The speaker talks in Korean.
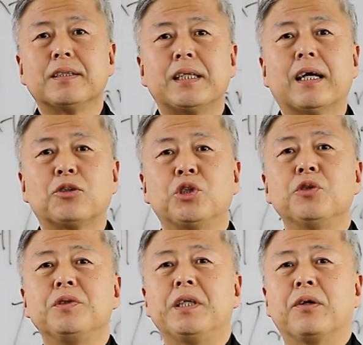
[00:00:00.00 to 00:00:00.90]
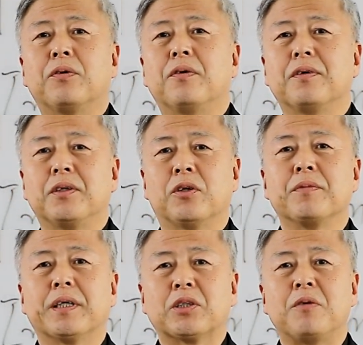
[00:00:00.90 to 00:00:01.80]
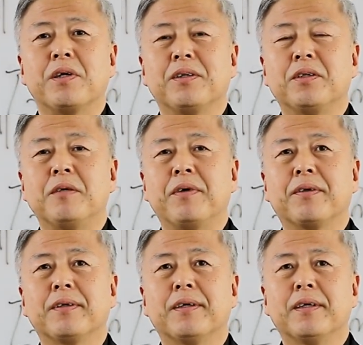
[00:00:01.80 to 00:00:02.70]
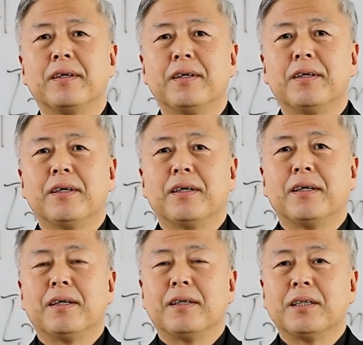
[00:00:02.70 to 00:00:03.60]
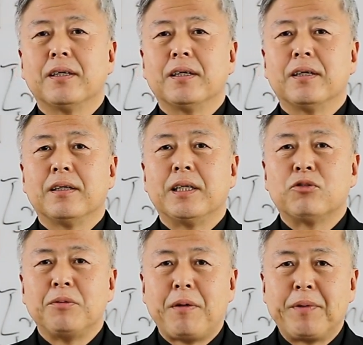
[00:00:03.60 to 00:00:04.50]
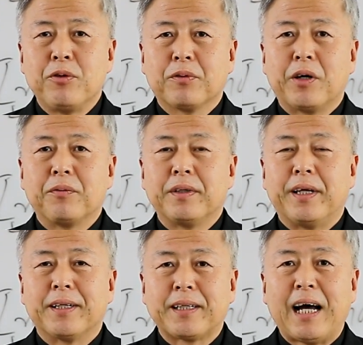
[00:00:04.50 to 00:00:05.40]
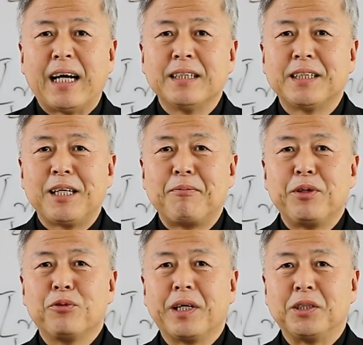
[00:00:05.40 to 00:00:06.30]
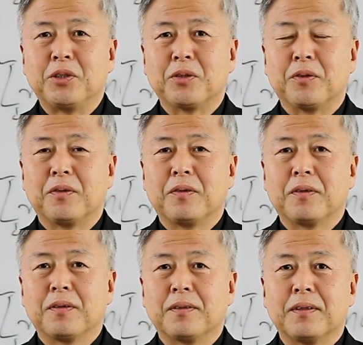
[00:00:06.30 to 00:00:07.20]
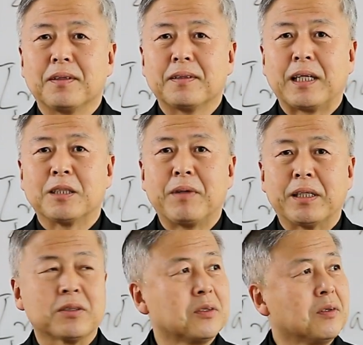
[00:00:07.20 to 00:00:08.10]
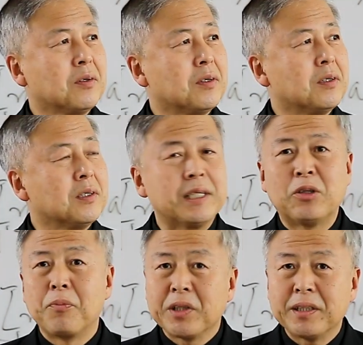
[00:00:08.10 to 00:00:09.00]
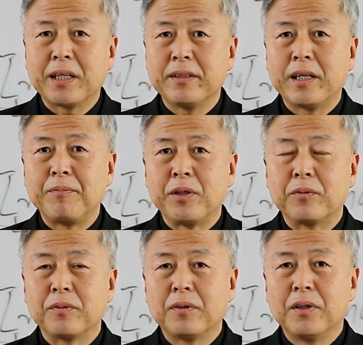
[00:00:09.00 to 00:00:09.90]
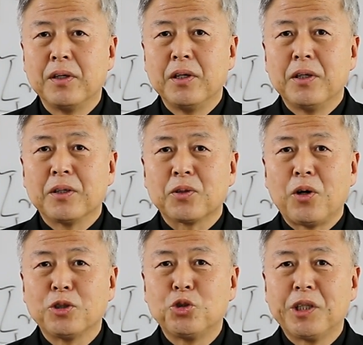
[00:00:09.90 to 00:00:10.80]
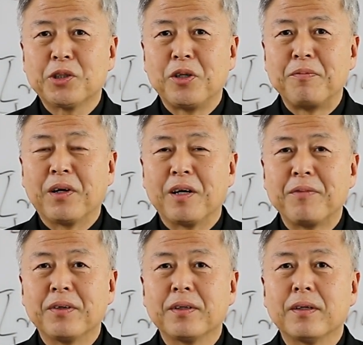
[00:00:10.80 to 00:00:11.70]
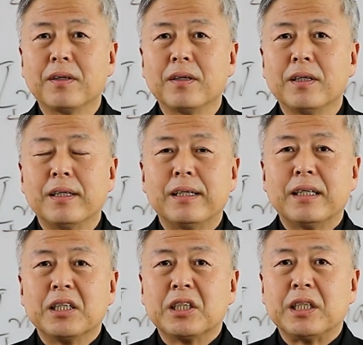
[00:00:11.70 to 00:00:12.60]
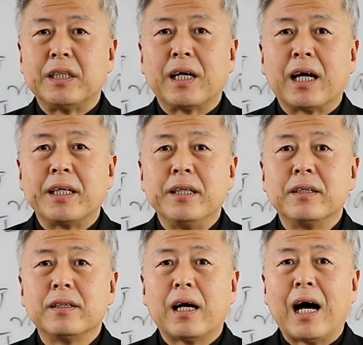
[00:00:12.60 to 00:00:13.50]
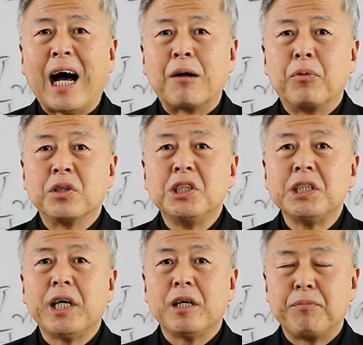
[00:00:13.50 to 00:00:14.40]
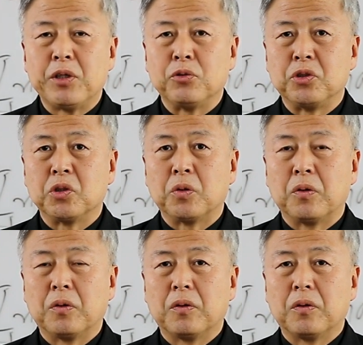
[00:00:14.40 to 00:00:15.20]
제가 쉬운 예로 여러분께 설명을 드리면 예수님의 비유 가운데 탕자의 비유가 있죠. 다시 말해서 잃어버린 아들의 비유. 더 쉽게 설명하면 기다리는 아버지의 비유죠.